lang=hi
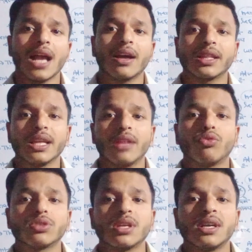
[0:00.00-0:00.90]
क्या करते
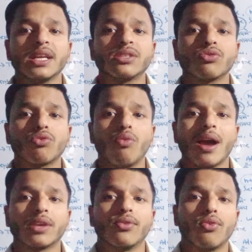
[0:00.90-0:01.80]
हैं दो सेंटेंसों को
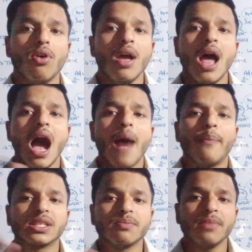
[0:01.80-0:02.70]
वाक्यों को
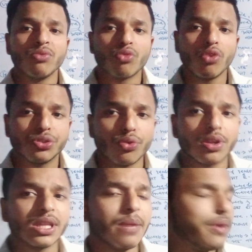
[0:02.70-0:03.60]
आपस में उनको
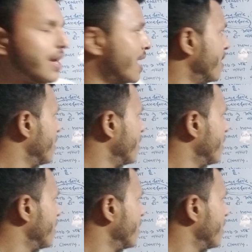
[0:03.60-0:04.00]
जोड़ते भी है